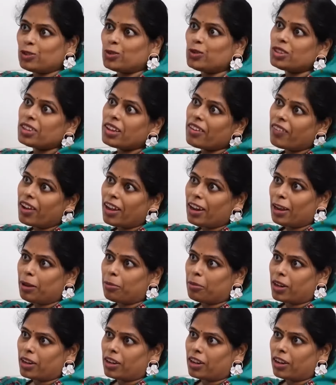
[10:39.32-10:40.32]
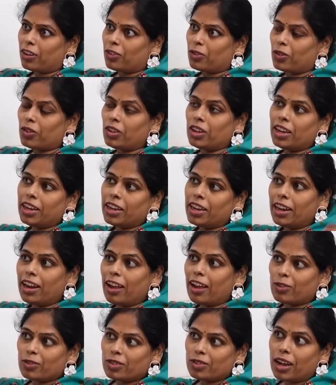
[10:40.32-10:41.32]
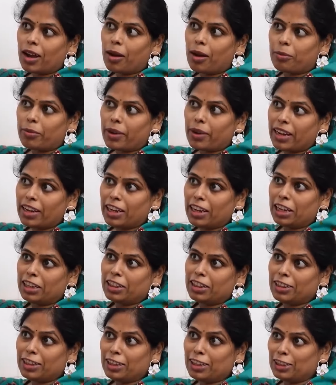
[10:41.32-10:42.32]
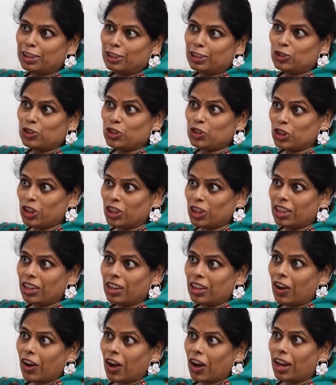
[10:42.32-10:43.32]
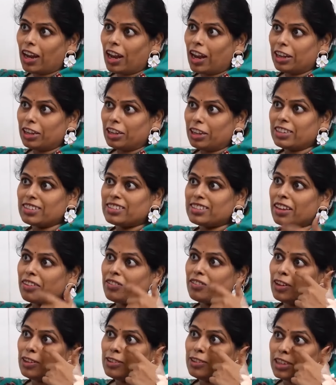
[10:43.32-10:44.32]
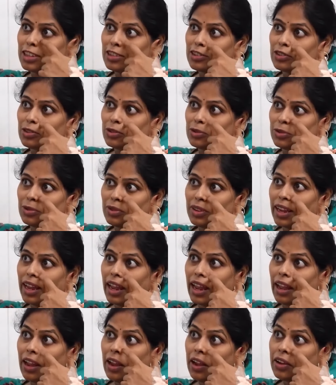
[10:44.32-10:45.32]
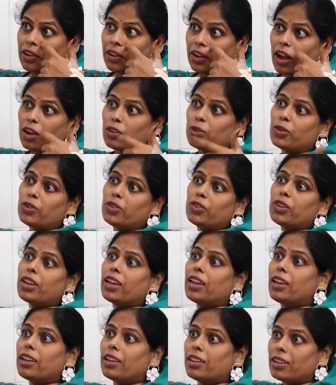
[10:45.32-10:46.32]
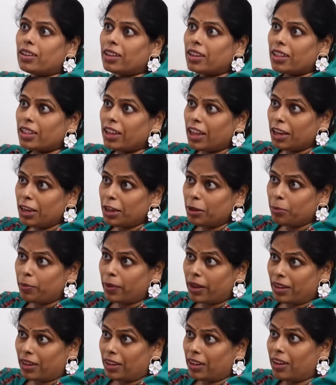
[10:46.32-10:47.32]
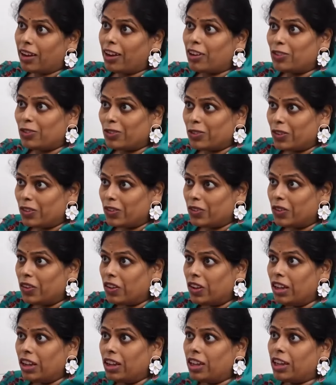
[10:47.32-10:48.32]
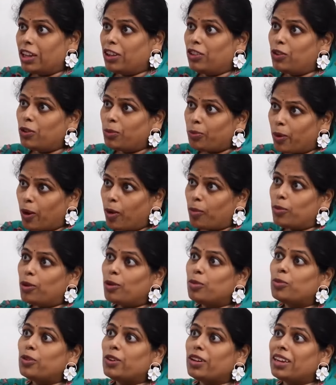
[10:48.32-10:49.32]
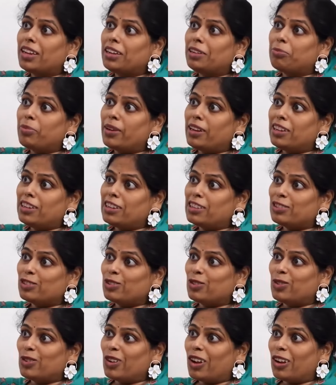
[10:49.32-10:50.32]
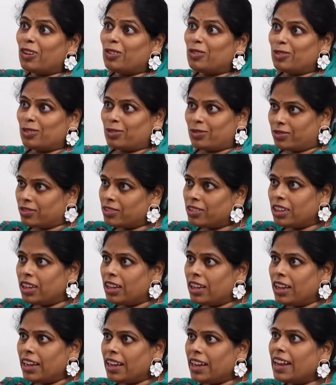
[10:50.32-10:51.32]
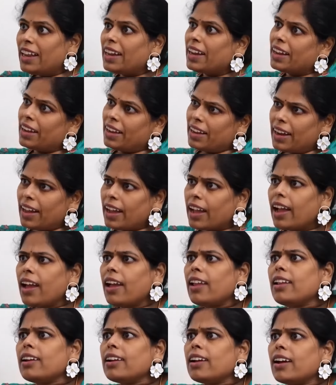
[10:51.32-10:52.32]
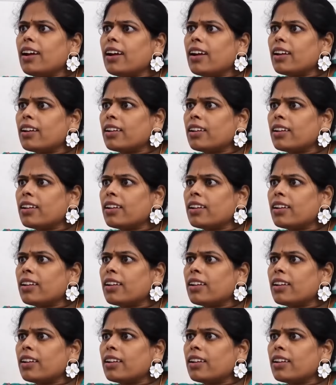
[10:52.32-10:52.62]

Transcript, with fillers: చూసే వాళ్ళు ఏమంటారు ఇలా ఉన్న అమ్మాయిని ఎత్తి దించి అలా అన్ని సేవలు చేస్తూ ఉంటే నా కొడుకు దేనికి పనికిరానోడు ఏదో ప్రాబ్లం ఉండి పెళ్లి చేసుకున్నాడు ఇలా రకరకాలుగా